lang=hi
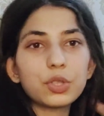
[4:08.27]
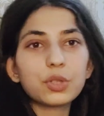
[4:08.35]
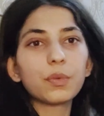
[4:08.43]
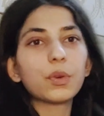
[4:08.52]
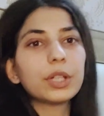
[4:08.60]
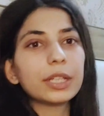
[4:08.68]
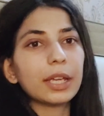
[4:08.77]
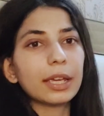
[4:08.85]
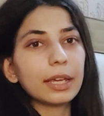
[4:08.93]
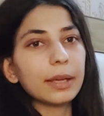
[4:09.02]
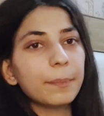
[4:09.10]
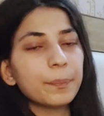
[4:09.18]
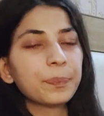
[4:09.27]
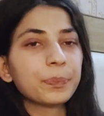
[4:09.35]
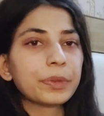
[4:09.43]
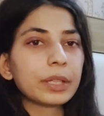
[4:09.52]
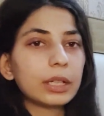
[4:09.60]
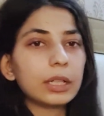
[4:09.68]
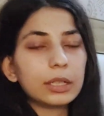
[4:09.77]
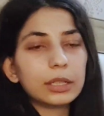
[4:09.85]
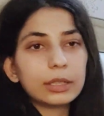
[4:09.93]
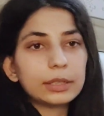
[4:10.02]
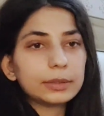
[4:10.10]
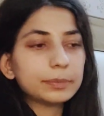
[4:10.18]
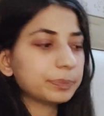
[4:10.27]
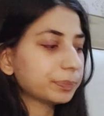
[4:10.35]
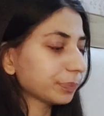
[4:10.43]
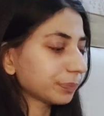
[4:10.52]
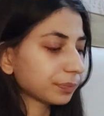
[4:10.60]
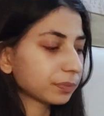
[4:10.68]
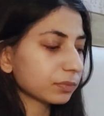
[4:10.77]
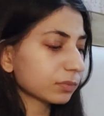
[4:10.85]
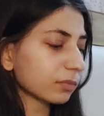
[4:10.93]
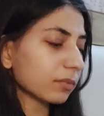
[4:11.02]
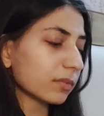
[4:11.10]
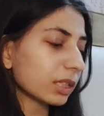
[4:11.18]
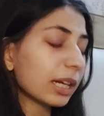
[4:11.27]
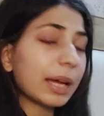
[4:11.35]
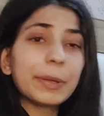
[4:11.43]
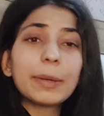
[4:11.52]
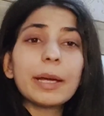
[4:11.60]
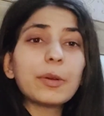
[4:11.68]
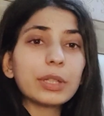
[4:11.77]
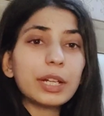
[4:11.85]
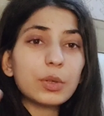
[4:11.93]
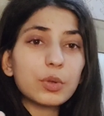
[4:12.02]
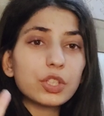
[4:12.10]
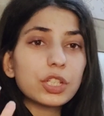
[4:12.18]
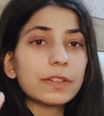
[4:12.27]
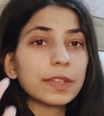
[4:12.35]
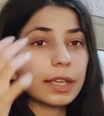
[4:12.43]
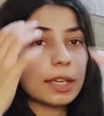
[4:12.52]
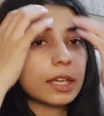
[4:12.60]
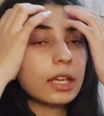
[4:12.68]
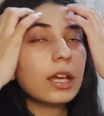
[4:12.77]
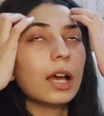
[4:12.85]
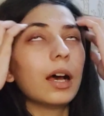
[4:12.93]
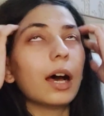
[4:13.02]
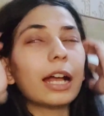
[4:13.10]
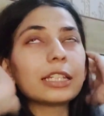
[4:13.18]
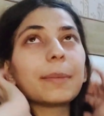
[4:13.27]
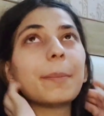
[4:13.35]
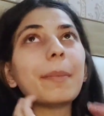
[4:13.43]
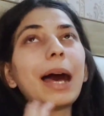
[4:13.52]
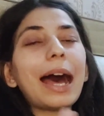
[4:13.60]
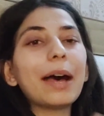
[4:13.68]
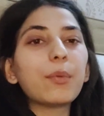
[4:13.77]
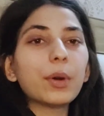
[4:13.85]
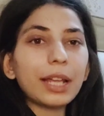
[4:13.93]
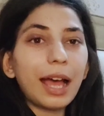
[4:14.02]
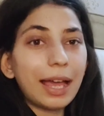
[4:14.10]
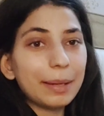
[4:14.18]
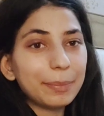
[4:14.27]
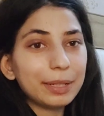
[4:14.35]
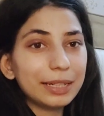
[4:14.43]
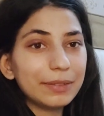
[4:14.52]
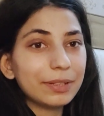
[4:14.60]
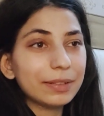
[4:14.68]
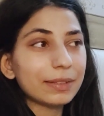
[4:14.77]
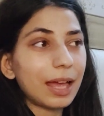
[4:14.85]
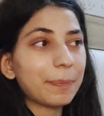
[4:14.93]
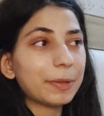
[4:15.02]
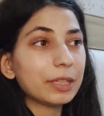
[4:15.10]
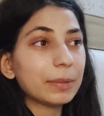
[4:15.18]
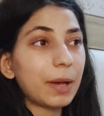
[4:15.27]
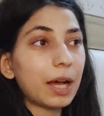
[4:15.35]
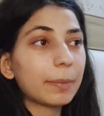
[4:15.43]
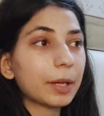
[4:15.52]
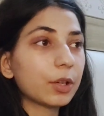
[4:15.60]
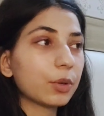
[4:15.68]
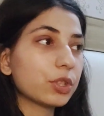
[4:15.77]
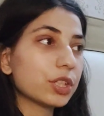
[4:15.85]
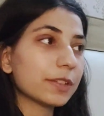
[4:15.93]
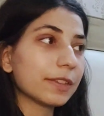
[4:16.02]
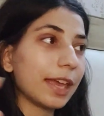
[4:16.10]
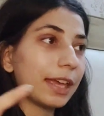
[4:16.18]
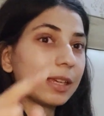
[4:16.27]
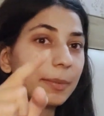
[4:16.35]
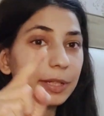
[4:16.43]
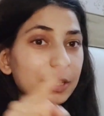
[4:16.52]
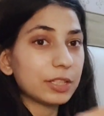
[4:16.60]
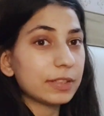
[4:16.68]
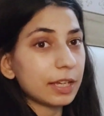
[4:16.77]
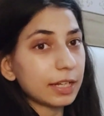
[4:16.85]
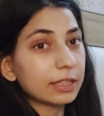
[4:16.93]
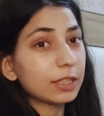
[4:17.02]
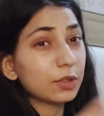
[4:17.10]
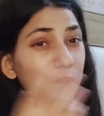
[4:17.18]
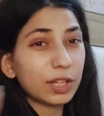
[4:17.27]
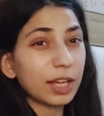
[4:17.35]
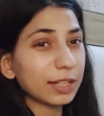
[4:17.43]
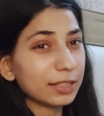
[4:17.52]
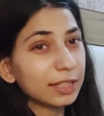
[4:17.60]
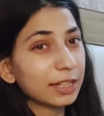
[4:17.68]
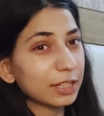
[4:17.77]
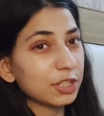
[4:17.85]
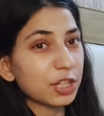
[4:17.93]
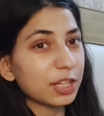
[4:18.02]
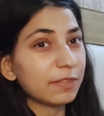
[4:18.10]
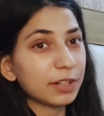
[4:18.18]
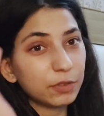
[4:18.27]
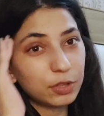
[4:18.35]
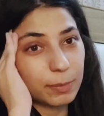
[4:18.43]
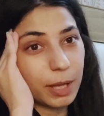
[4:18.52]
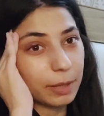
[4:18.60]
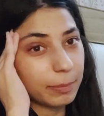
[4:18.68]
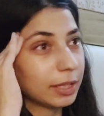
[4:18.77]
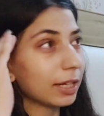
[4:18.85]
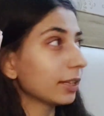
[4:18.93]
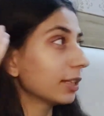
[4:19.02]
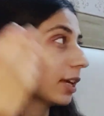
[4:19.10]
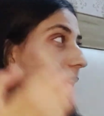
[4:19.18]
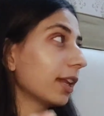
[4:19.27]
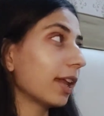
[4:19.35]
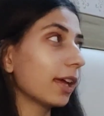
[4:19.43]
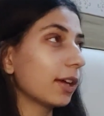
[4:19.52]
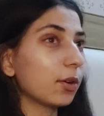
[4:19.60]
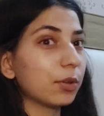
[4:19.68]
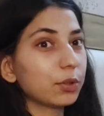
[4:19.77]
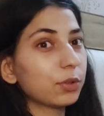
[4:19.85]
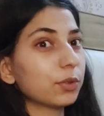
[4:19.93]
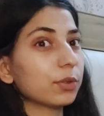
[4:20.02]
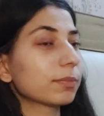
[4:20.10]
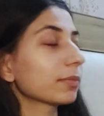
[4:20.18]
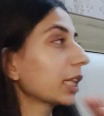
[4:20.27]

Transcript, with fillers: कुछ वो नहीं है ये uh, कभी कभार होता है ना कुछ चीज़ें अच्छा वॉट आई बिलीव इज़ आपके दिमाग में अगर कोई चीज़ है कि हमें ये चीज़ खरीदें तो उसे खरीद ही लेनी चाहिए वरना वो दिमाग में ही रहती है एंड लाइक यू नो